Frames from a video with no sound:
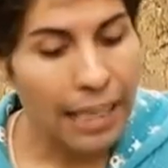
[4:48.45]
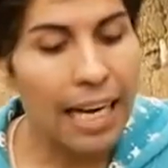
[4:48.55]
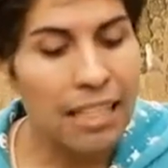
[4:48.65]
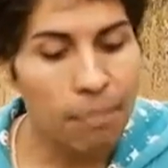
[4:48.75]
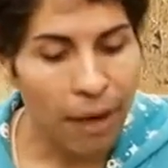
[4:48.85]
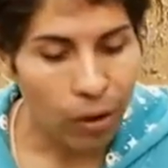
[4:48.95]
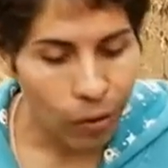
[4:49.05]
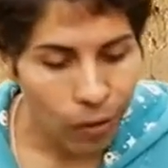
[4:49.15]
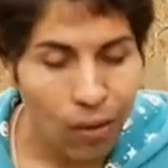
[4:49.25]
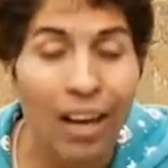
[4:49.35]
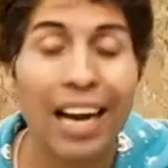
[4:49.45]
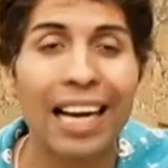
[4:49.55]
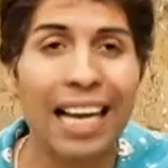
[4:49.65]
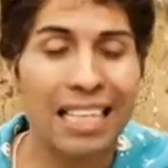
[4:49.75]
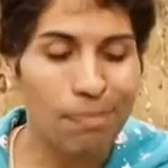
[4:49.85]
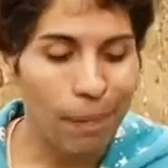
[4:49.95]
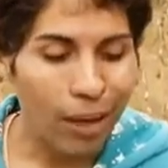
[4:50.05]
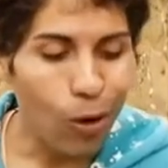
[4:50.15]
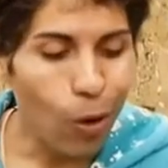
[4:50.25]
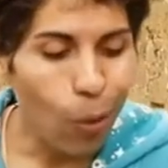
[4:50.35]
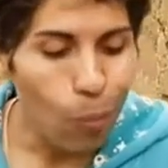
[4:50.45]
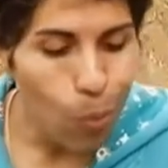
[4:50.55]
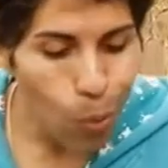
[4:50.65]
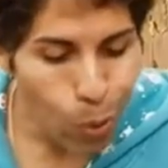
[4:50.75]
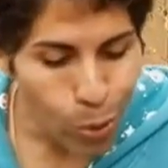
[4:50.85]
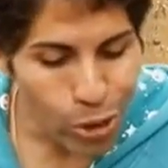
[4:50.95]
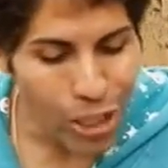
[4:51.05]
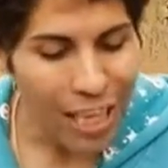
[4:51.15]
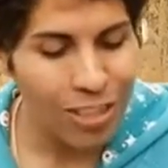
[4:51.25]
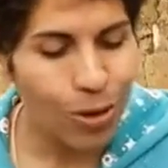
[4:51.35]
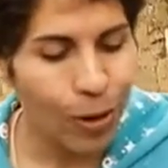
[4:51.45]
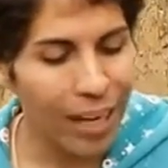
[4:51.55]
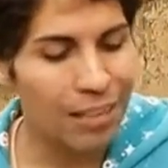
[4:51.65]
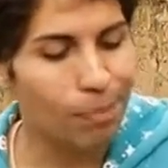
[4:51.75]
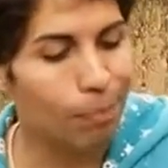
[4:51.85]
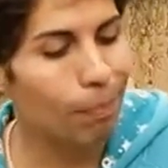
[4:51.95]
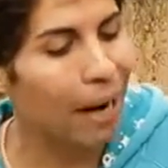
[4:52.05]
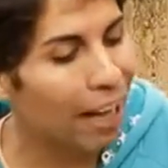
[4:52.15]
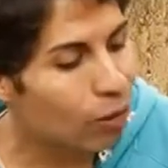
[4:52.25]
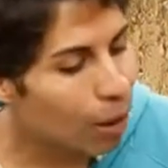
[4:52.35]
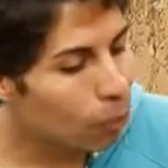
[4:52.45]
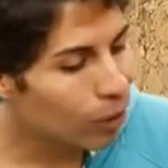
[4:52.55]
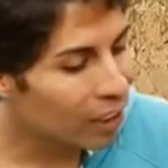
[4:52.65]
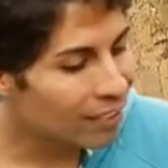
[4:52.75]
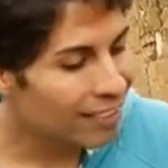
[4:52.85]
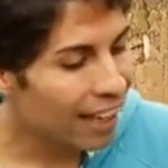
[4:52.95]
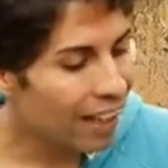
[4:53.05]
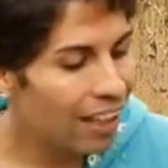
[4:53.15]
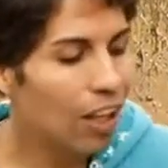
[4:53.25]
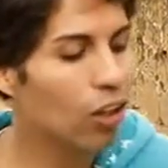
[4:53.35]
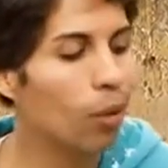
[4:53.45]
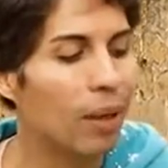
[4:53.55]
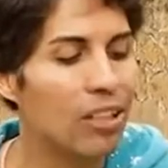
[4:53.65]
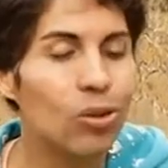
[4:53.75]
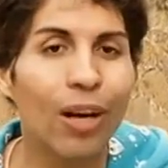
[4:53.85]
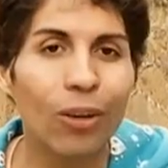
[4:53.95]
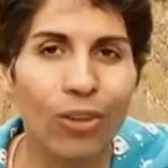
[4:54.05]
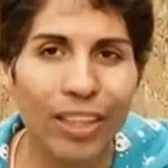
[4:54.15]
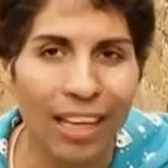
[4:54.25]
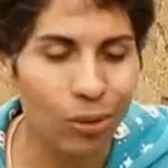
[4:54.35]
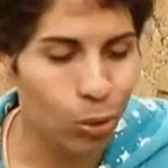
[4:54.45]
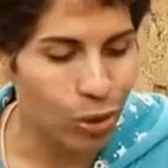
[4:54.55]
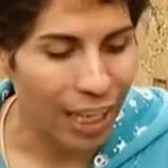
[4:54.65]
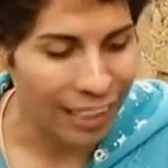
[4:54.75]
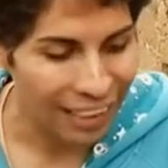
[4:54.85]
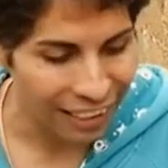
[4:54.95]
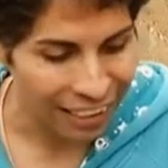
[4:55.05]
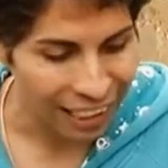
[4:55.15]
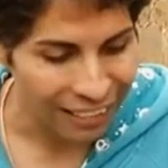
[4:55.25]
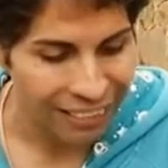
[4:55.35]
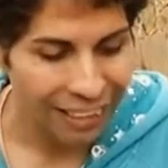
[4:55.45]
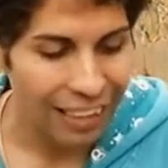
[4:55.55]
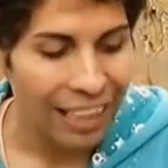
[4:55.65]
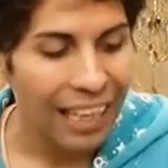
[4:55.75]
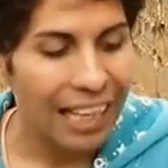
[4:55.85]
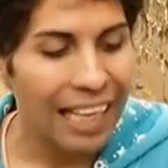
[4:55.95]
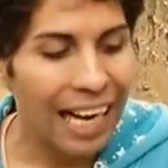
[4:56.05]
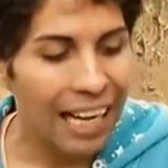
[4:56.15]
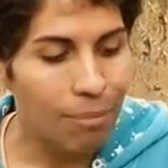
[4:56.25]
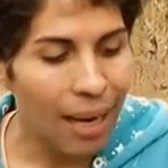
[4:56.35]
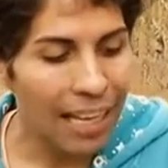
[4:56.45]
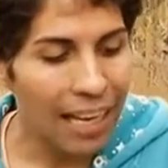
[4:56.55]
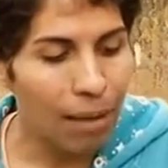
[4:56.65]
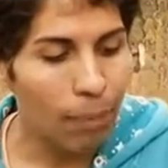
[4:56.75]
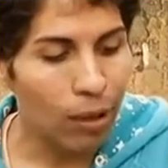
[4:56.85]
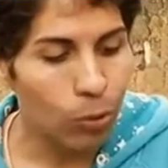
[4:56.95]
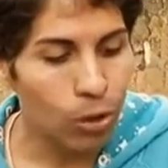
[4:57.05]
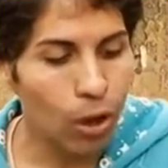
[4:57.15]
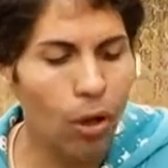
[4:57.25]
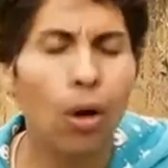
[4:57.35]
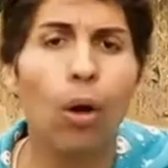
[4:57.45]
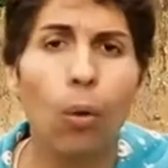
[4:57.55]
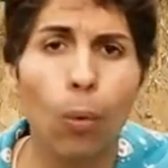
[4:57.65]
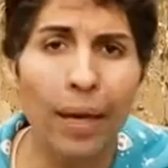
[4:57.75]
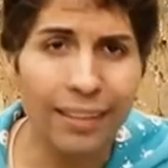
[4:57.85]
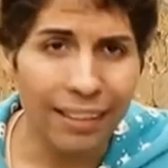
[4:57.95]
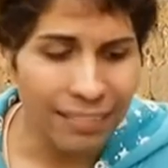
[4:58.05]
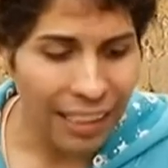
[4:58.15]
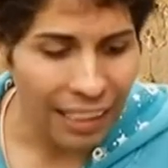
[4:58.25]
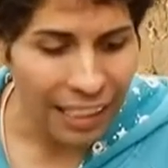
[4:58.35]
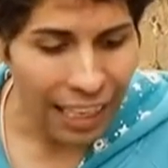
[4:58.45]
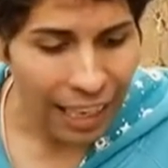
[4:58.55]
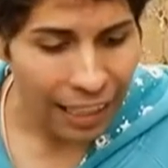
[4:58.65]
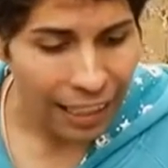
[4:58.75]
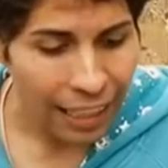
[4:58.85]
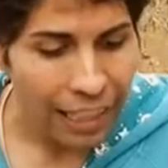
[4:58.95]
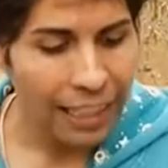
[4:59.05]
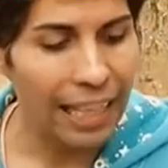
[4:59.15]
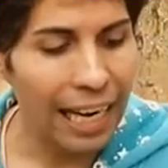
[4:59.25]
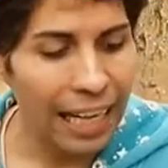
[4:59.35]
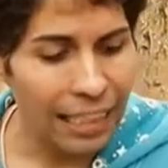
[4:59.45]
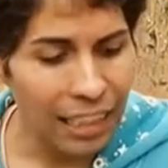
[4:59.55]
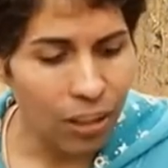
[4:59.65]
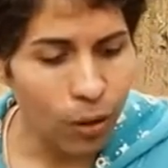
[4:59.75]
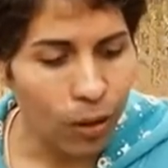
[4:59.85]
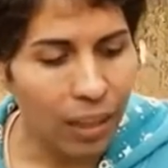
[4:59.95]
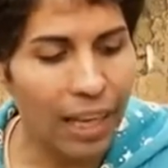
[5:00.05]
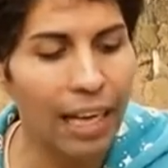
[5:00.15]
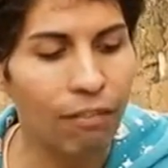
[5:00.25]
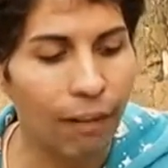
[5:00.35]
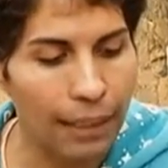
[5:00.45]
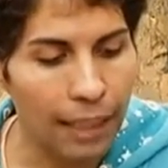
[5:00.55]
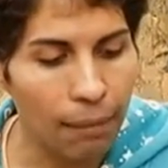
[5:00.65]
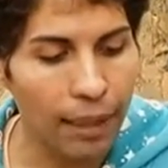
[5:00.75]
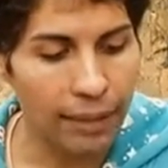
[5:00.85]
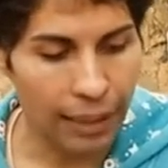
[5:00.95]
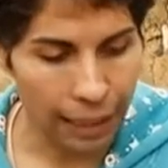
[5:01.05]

Y la esperó, la esperó muchas horas. Para no aburrirse, comenzó a contar sus canicas. Y la hermana le preguntó cuántas tenía y él le dijo que le faltaban